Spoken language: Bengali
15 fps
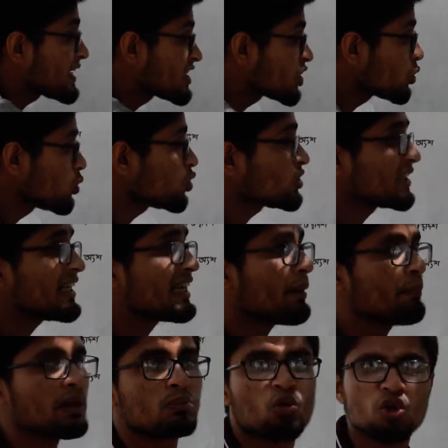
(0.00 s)
বেশি গুরুত্বের
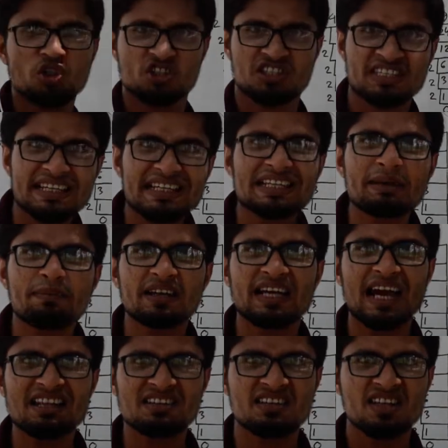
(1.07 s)
নাম্বার মোস্ট
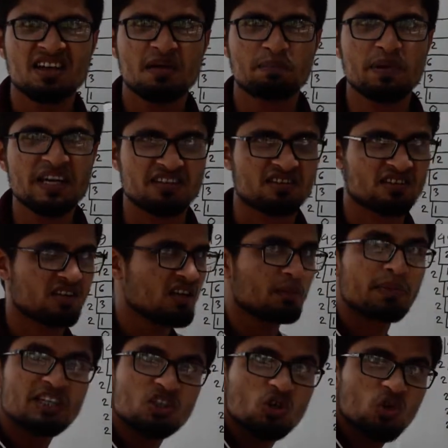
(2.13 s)
সিগনিফিক্যান্স বিট
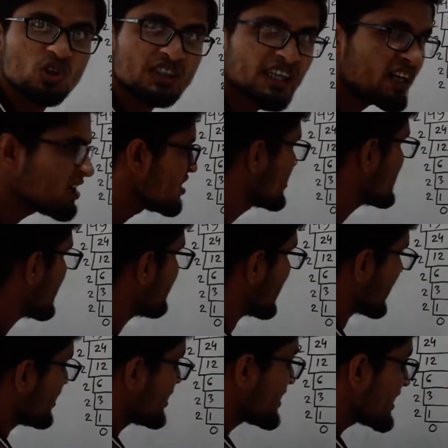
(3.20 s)
বেশি গুরুত্বের নাম্বার
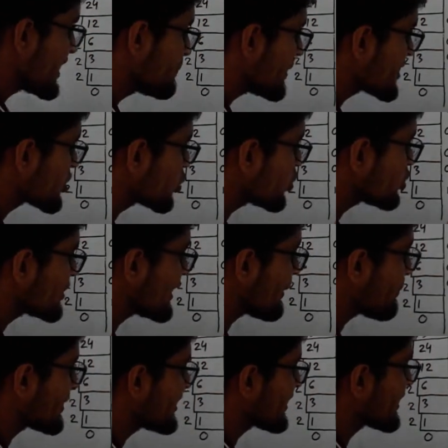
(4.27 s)
এই বেশি গুরুত্বের
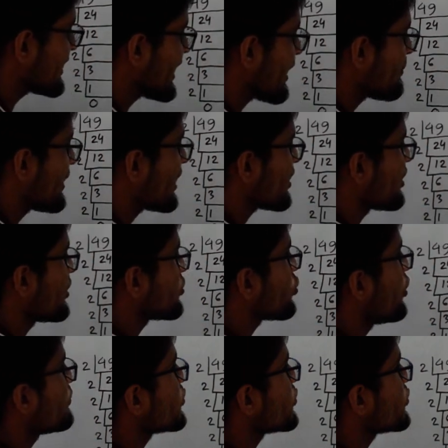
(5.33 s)
নাম্বার থেকে আমার কম